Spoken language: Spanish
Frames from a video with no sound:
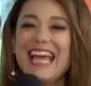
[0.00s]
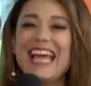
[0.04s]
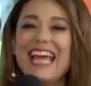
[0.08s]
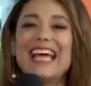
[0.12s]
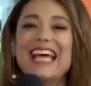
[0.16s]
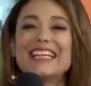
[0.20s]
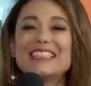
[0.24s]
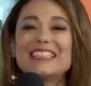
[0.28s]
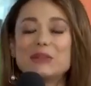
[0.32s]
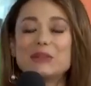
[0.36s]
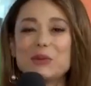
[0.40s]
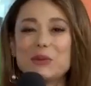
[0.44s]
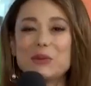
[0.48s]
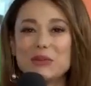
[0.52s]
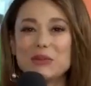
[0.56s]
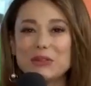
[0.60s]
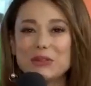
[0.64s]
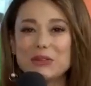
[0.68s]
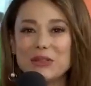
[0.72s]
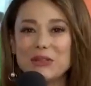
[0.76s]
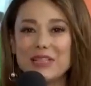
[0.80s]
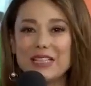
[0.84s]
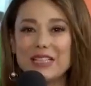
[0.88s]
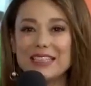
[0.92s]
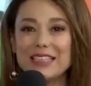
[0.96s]
es
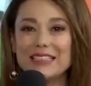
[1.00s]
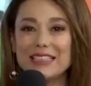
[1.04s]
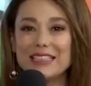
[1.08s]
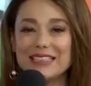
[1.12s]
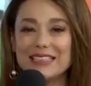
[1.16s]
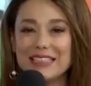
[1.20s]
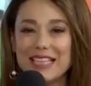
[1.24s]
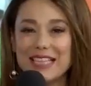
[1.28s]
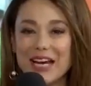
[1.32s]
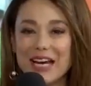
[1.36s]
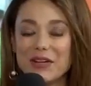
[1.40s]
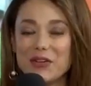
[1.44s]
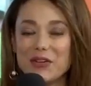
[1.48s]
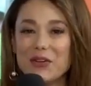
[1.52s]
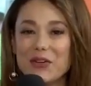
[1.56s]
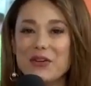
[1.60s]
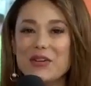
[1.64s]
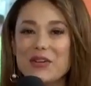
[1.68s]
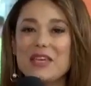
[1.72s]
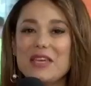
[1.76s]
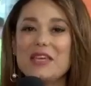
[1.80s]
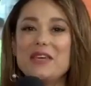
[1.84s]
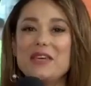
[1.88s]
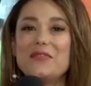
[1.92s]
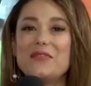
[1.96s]
justo y necesario
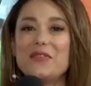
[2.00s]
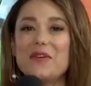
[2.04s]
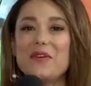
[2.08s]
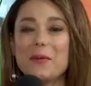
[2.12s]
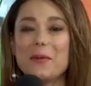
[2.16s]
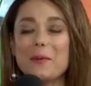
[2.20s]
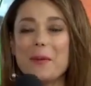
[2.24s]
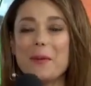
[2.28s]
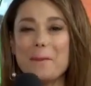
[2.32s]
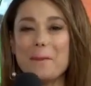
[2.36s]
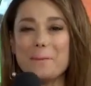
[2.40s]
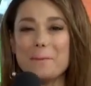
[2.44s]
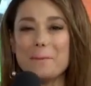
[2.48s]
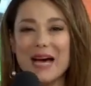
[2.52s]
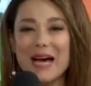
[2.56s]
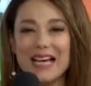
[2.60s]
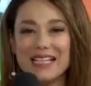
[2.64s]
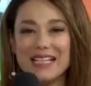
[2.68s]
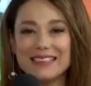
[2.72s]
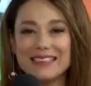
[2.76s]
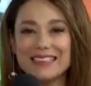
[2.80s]
y forma parte